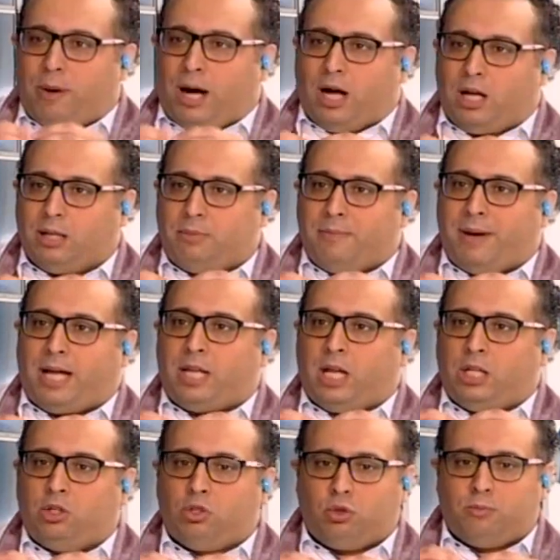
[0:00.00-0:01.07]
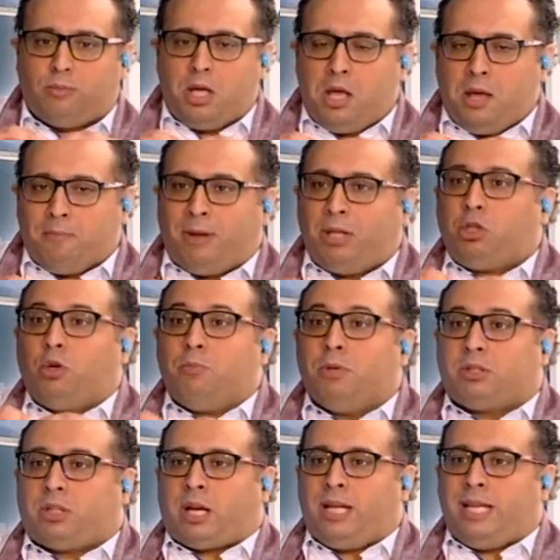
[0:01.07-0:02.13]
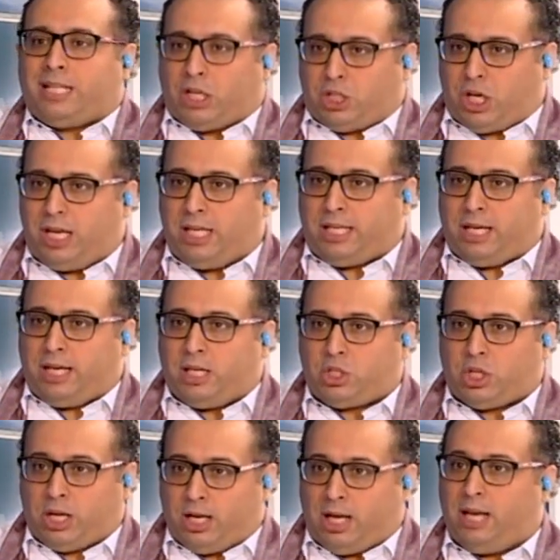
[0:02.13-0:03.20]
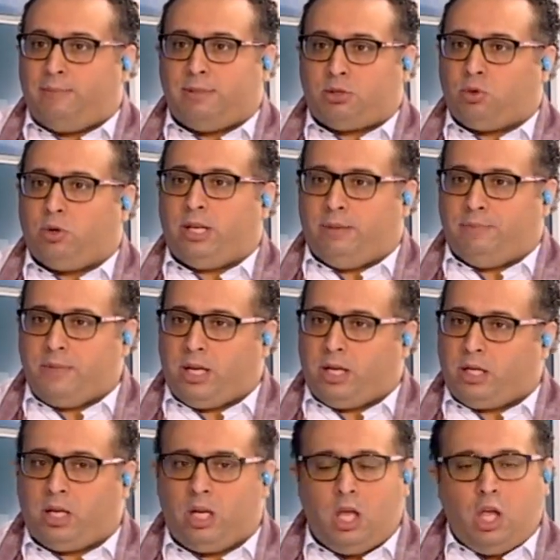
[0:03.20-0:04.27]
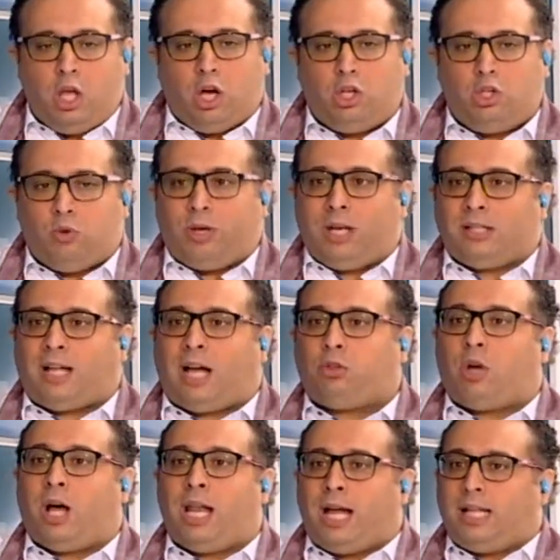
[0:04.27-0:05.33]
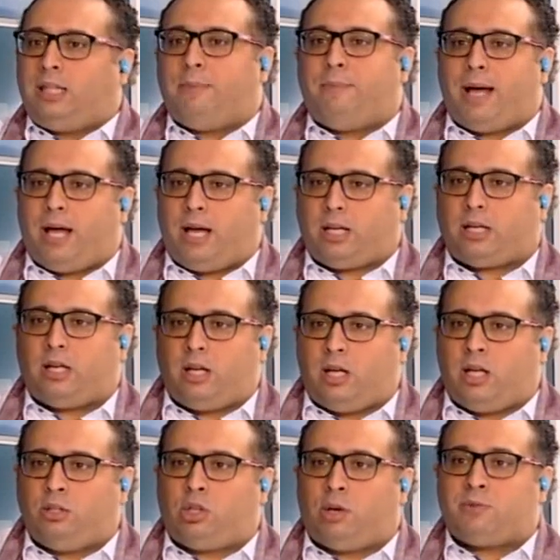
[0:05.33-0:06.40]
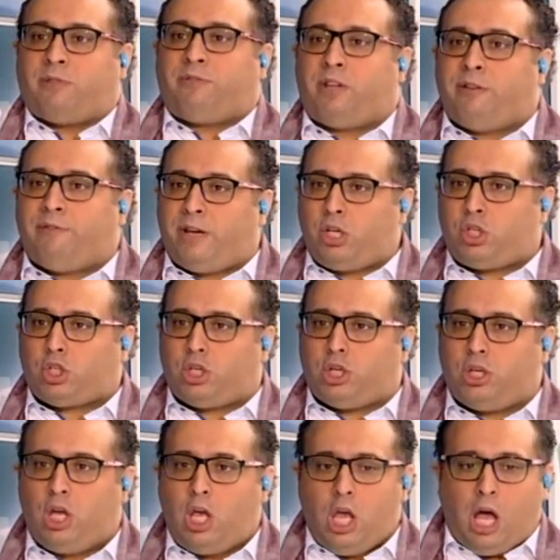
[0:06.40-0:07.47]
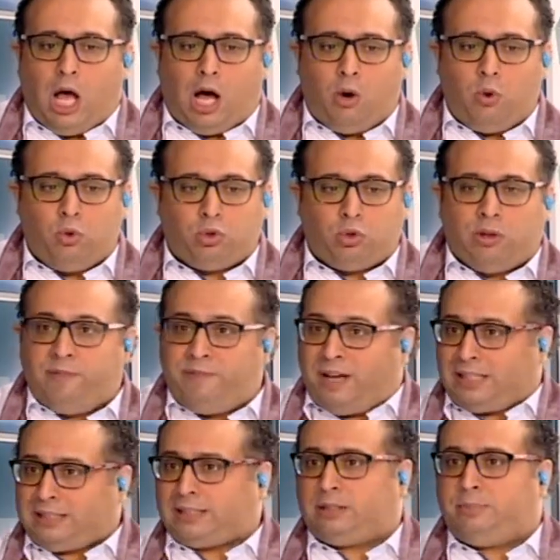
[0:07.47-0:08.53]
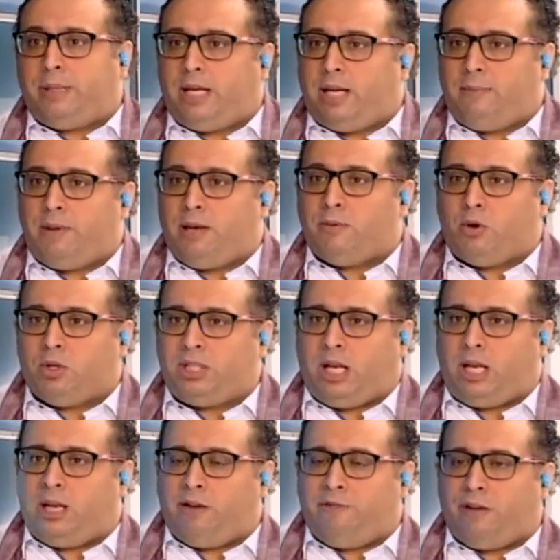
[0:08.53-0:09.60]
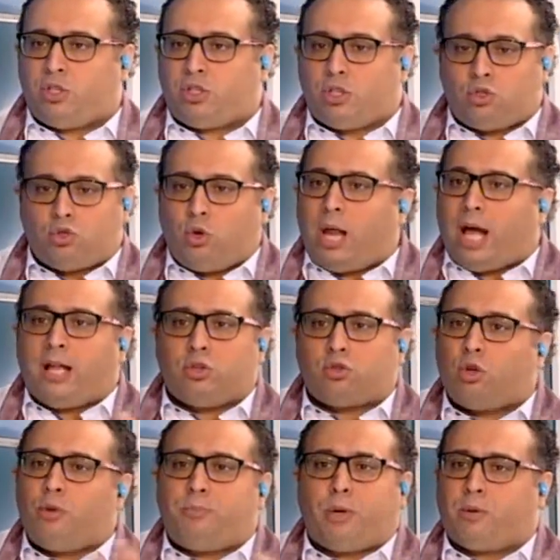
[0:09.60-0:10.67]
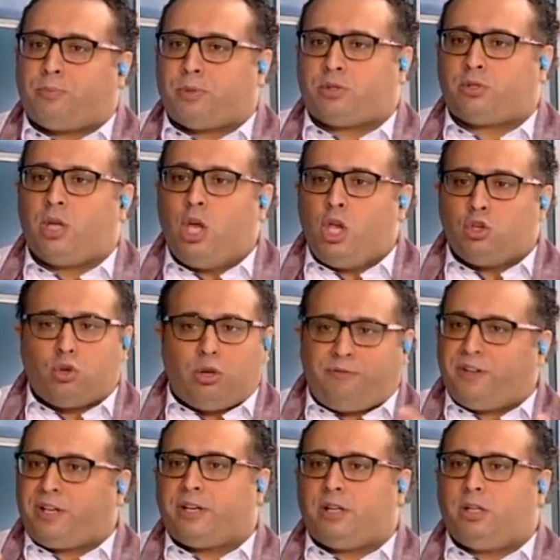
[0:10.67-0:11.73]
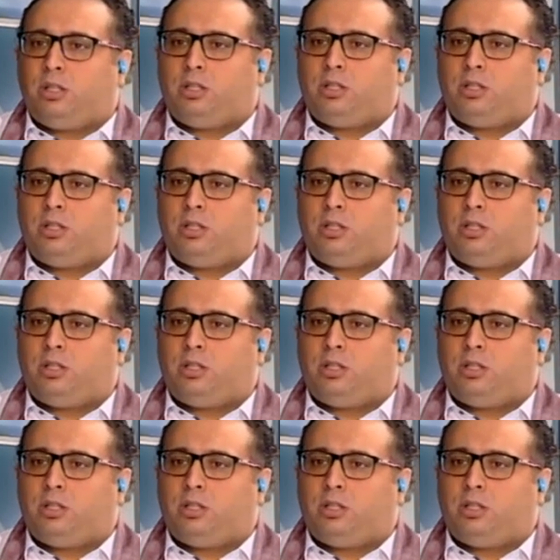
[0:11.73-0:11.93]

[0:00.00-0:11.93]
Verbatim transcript: بعض بمعنى انهم ما انتم مضطرين كشركه شغاله بالسوق اللبناني انه والله تعطوا هالقد باك ان ترمز اوف انوفيشن او تو انفست بمواضيع الانوفيشن شو شو البيربس شو الفكره